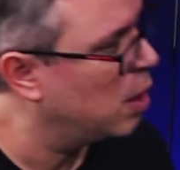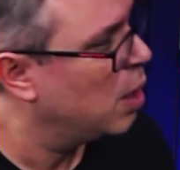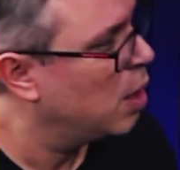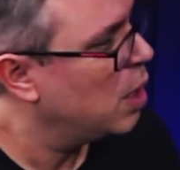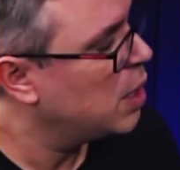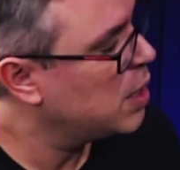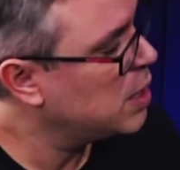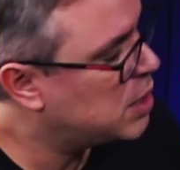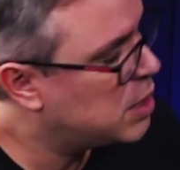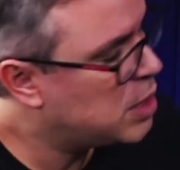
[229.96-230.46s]

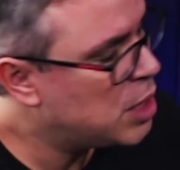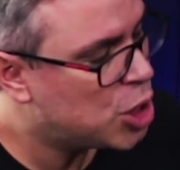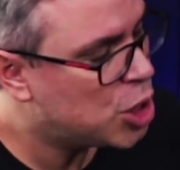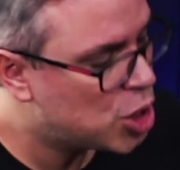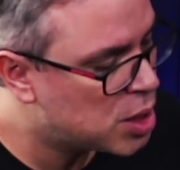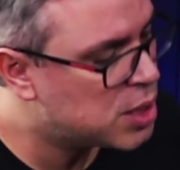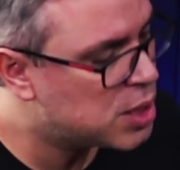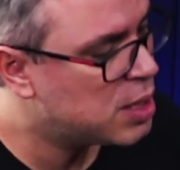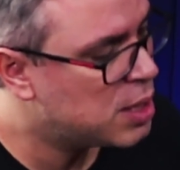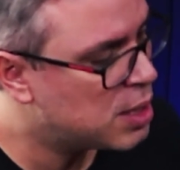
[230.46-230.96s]

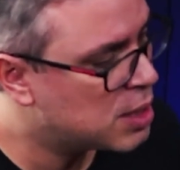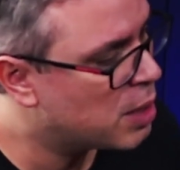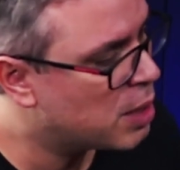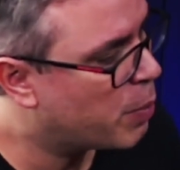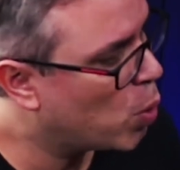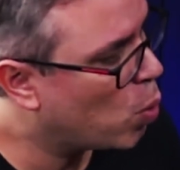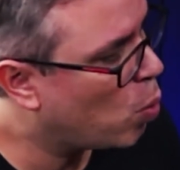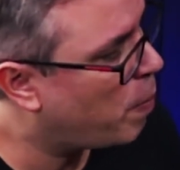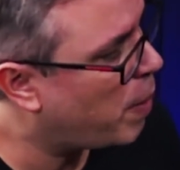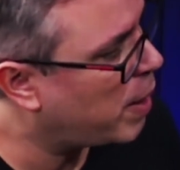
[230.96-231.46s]
existe sim essa
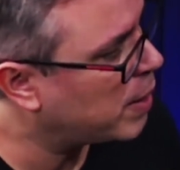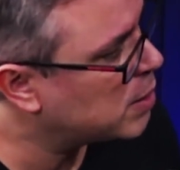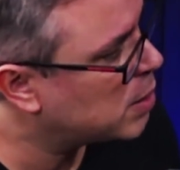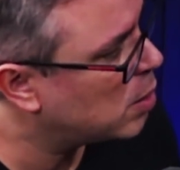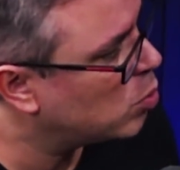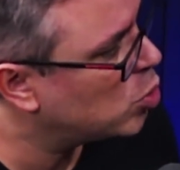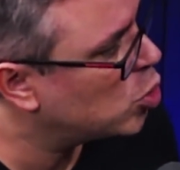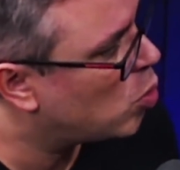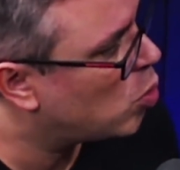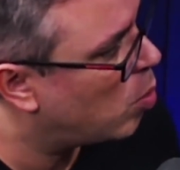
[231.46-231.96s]

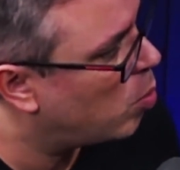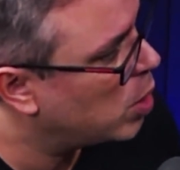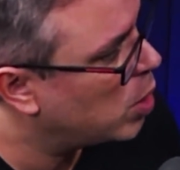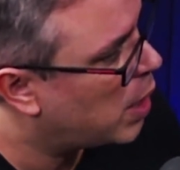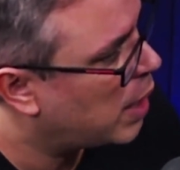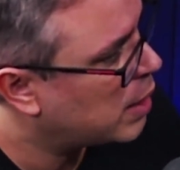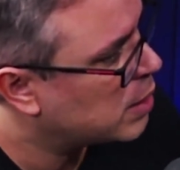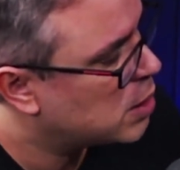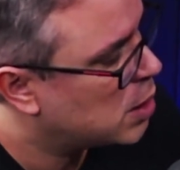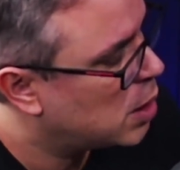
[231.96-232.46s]
preocupação de
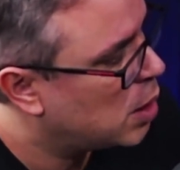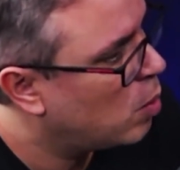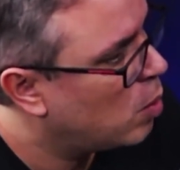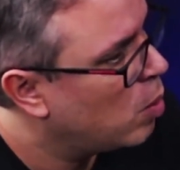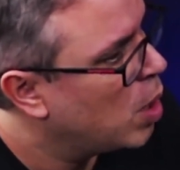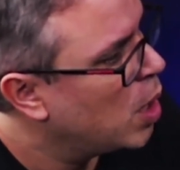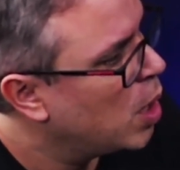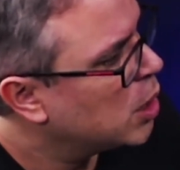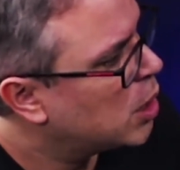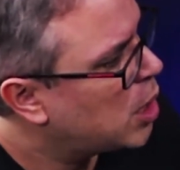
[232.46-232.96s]
comunicação.
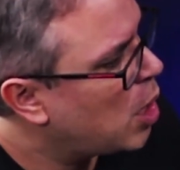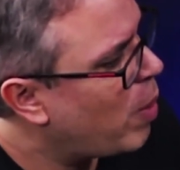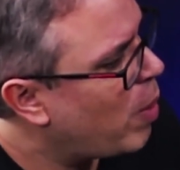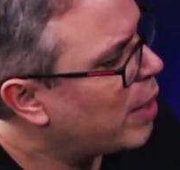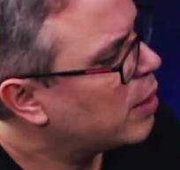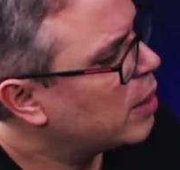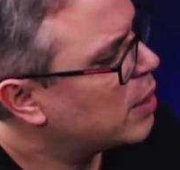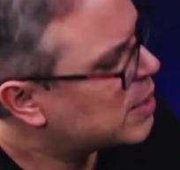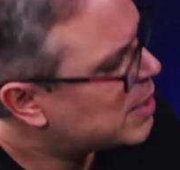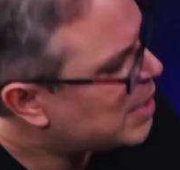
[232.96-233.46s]
Sim. Então,
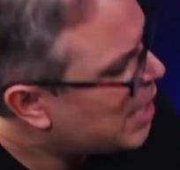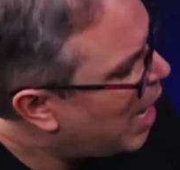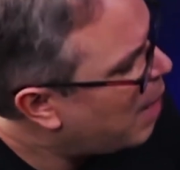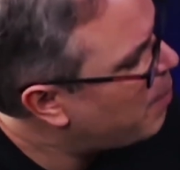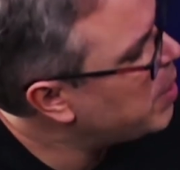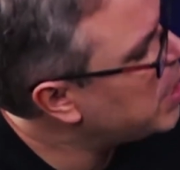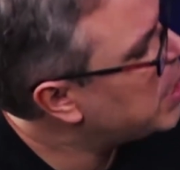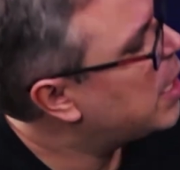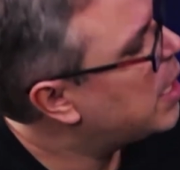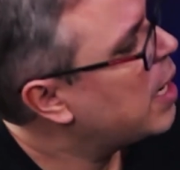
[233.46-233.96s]

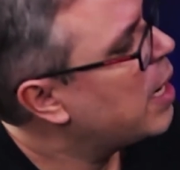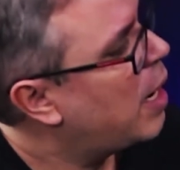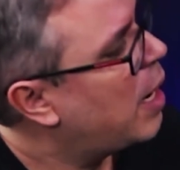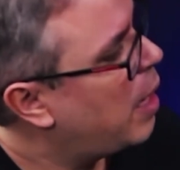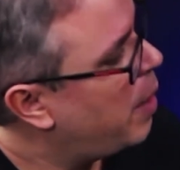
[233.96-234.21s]
sabe que ela é